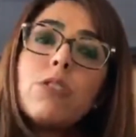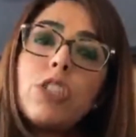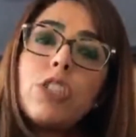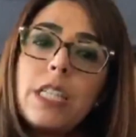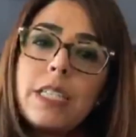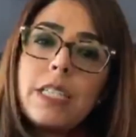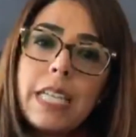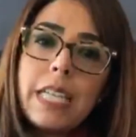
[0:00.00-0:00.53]

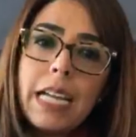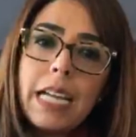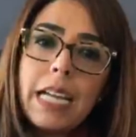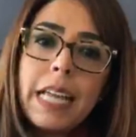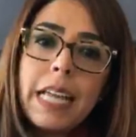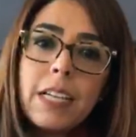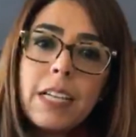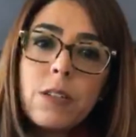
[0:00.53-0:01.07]
utilizar a
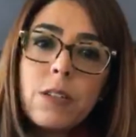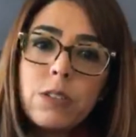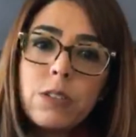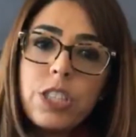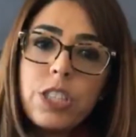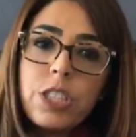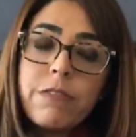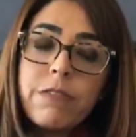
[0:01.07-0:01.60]

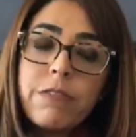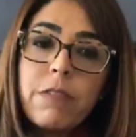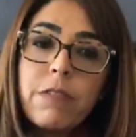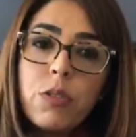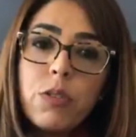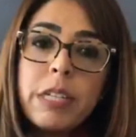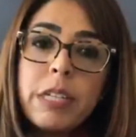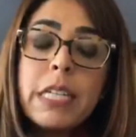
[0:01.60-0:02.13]
tecnologia a
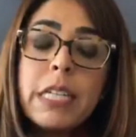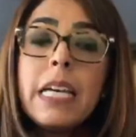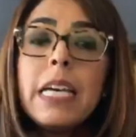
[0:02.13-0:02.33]
favor